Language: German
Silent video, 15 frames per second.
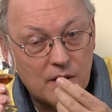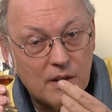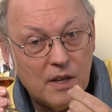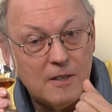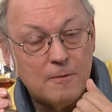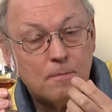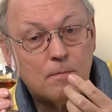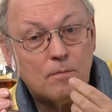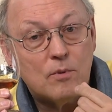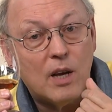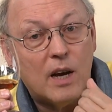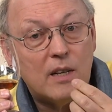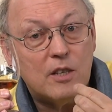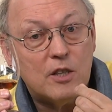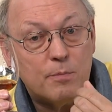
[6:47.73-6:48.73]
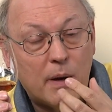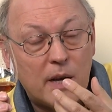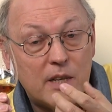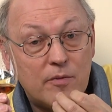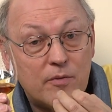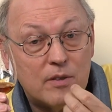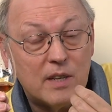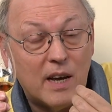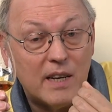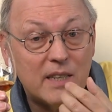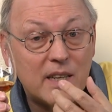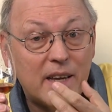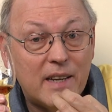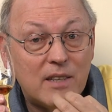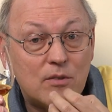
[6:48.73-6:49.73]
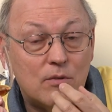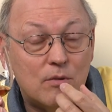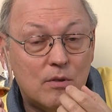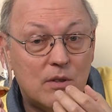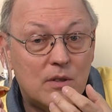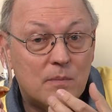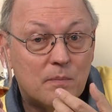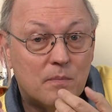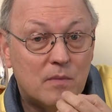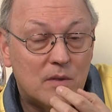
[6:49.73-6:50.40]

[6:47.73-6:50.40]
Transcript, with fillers: die ja, den Speichelfluss anregt und